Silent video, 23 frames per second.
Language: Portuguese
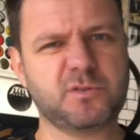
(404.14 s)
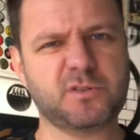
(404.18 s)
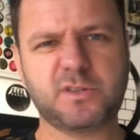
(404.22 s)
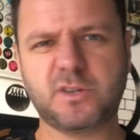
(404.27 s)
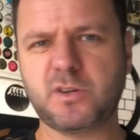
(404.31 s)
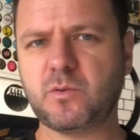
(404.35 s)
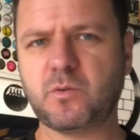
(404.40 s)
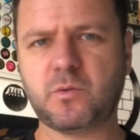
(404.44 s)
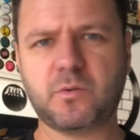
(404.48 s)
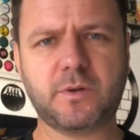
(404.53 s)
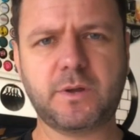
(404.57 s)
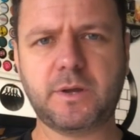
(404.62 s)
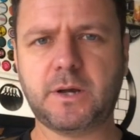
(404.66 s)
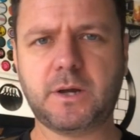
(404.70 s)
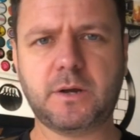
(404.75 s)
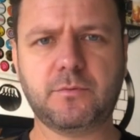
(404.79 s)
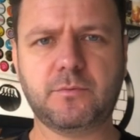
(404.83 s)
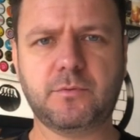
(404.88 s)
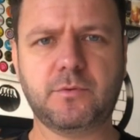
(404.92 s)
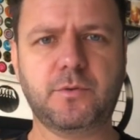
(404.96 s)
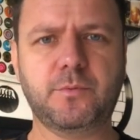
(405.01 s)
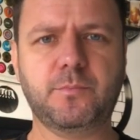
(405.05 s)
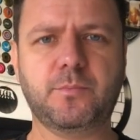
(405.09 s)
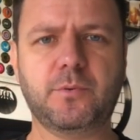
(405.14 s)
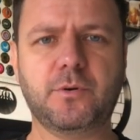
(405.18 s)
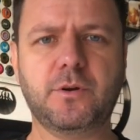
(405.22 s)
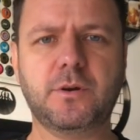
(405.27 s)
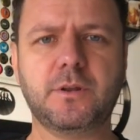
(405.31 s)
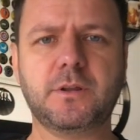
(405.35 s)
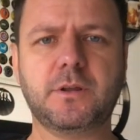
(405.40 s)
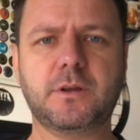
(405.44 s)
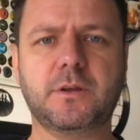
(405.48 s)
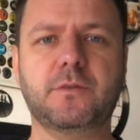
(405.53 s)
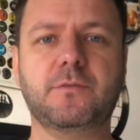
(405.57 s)
ser qualquer água, não
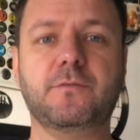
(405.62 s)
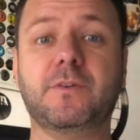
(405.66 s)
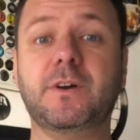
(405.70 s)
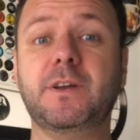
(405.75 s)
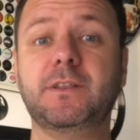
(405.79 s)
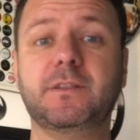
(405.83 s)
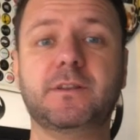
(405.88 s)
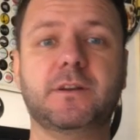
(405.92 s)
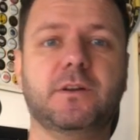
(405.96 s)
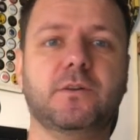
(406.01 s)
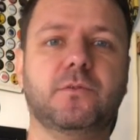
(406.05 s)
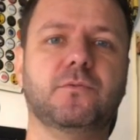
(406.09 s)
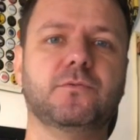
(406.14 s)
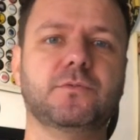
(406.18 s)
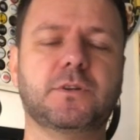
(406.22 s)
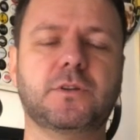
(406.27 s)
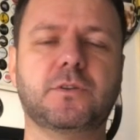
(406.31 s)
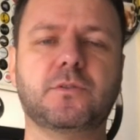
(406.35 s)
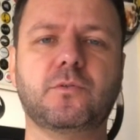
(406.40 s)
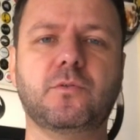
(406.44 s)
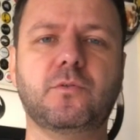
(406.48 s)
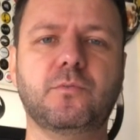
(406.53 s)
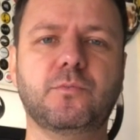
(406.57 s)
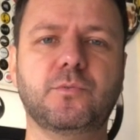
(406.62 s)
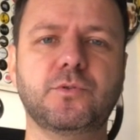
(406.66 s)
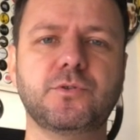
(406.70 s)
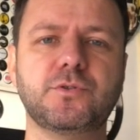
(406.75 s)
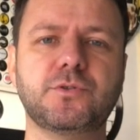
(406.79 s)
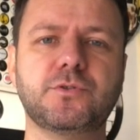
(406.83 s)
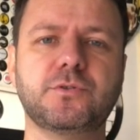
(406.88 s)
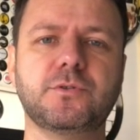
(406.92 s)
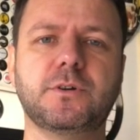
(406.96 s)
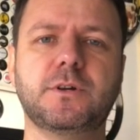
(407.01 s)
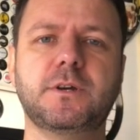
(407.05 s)
importa, que não vai entrar em contato com o
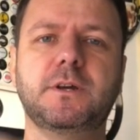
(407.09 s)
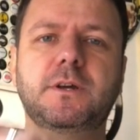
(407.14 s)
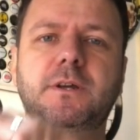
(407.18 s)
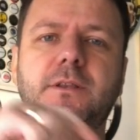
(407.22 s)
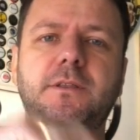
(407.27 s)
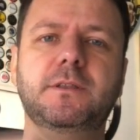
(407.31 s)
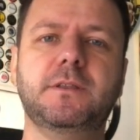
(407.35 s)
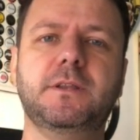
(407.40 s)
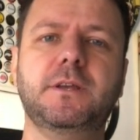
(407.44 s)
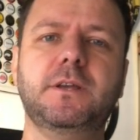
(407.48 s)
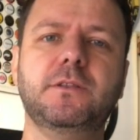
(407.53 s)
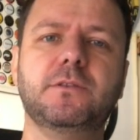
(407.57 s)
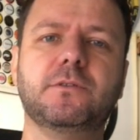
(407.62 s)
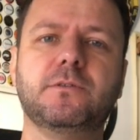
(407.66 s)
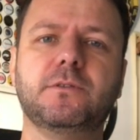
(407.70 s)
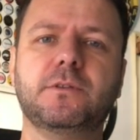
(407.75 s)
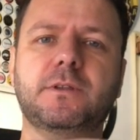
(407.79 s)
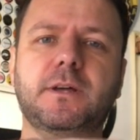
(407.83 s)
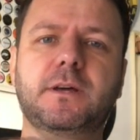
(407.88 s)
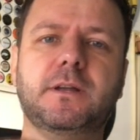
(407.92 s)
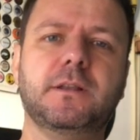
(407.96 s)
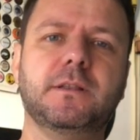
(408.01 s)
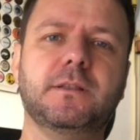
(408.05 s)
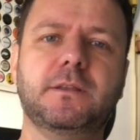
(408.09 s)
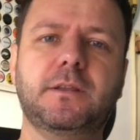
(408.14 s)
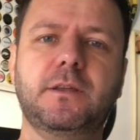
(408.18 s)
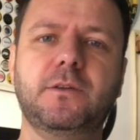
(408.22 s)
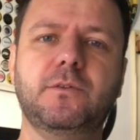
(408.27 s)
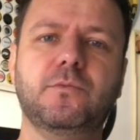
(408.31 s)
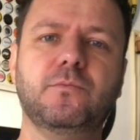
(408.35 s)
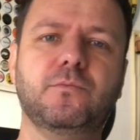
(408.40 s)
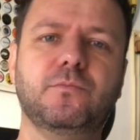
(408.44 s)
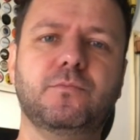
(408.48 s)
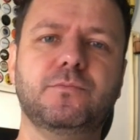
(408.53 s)
mosto. Dentro dela tem
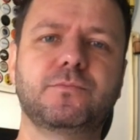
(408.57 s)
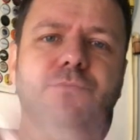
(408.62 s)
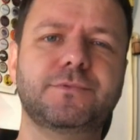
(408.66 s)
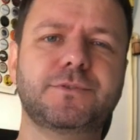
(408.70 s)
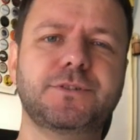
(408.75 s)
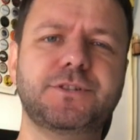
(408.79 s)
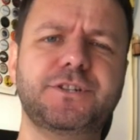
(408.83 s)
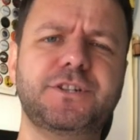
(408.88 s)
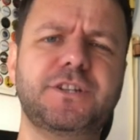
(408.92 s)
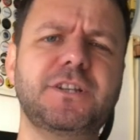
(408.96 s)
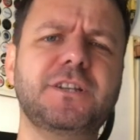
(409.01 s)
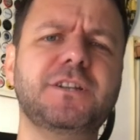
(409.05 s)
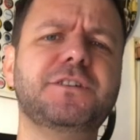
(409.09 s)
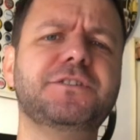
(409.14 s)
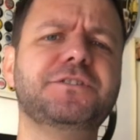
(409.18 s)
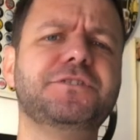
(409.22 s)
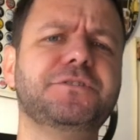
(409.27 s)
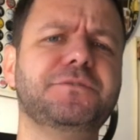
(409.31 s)
um chiller de